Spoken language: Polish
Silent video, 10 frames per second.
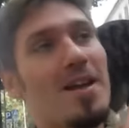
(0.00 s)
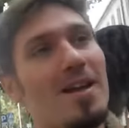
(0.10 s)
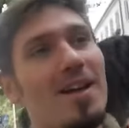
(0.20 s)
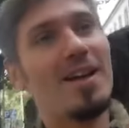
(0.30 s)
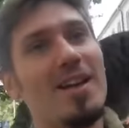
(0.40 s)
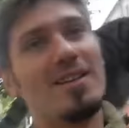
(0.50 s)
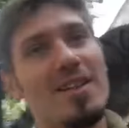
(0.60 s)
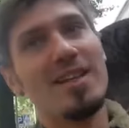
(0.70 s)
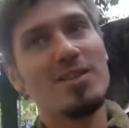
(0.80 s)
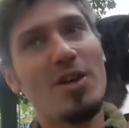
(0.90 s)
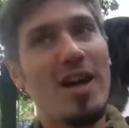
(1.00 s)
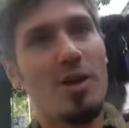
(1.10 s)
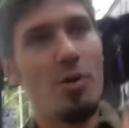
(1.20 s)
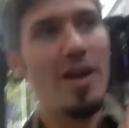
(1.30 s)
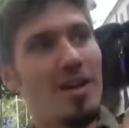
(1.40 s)
Y, jedyne co
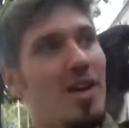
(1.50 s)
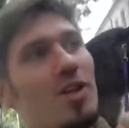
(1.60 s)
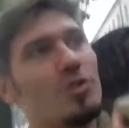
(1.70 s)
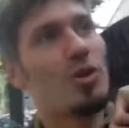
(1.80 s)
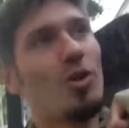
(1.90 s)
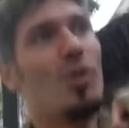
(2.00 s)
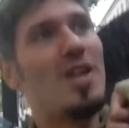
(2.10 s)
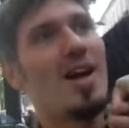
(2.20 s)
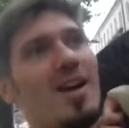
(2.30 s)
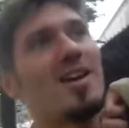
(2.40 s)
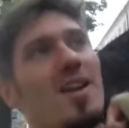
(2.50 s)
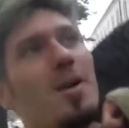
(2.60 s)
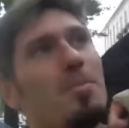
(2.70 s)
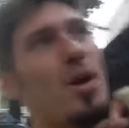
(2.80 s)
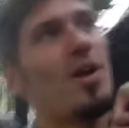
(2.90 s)
reaguje to jak
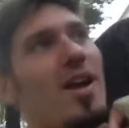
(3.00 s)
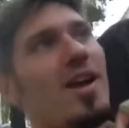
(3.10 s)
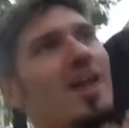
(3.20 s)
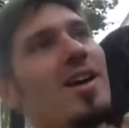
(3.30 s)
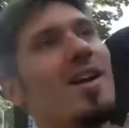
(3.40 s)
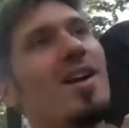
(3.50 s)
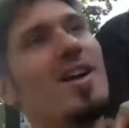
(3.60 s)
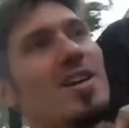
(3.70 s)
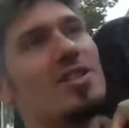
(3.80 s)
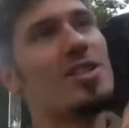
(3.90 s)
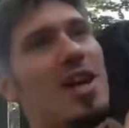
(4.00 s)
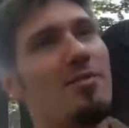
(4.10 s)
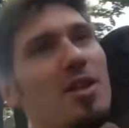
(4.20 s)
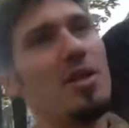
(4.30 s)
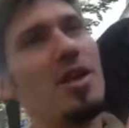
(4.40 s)
biorę z
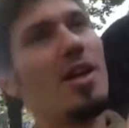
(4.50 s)
szafki,